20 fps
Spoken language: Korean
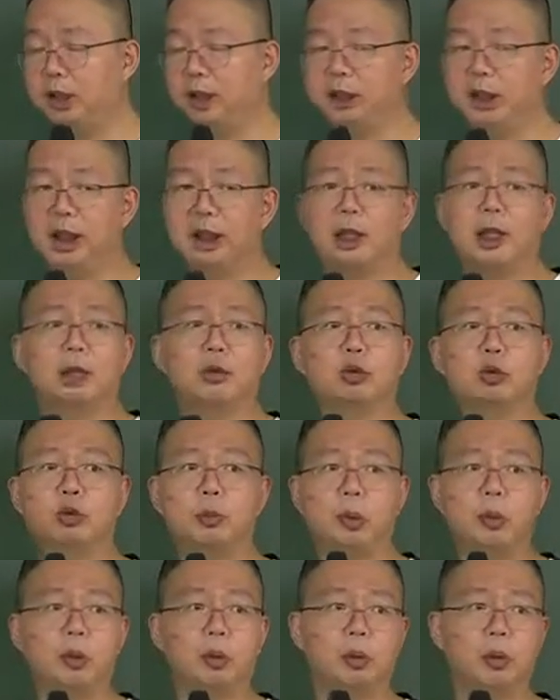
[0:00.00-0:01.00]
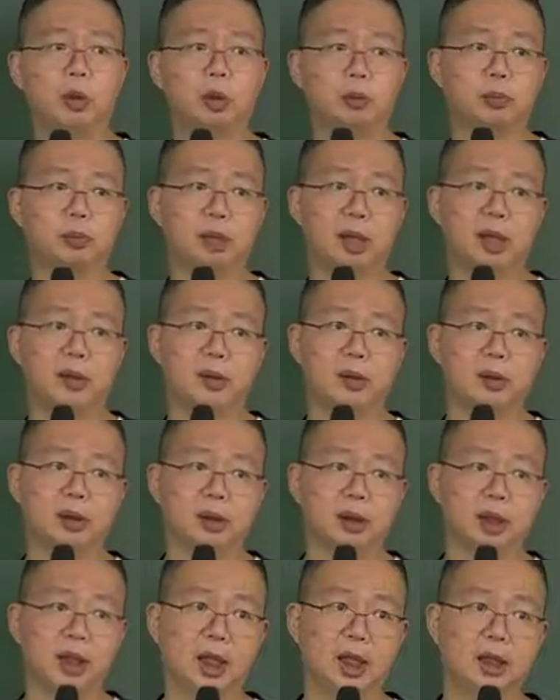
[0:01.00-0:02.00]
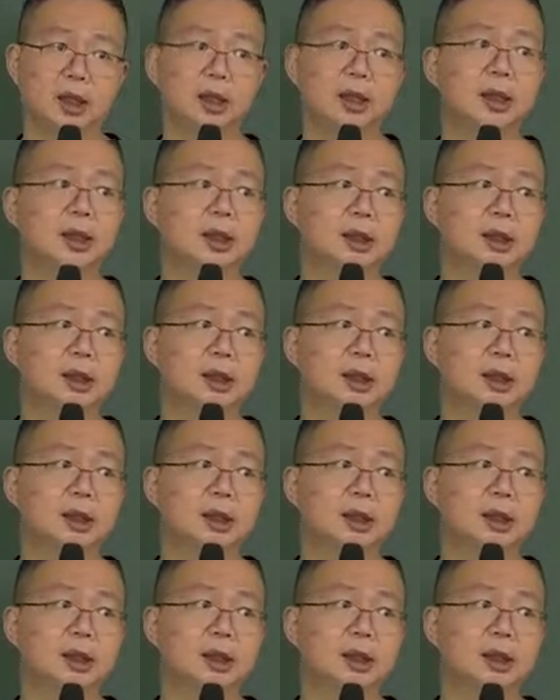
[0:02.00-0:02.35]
행위에 대해 두 번 형벌을 부과하는 거는 한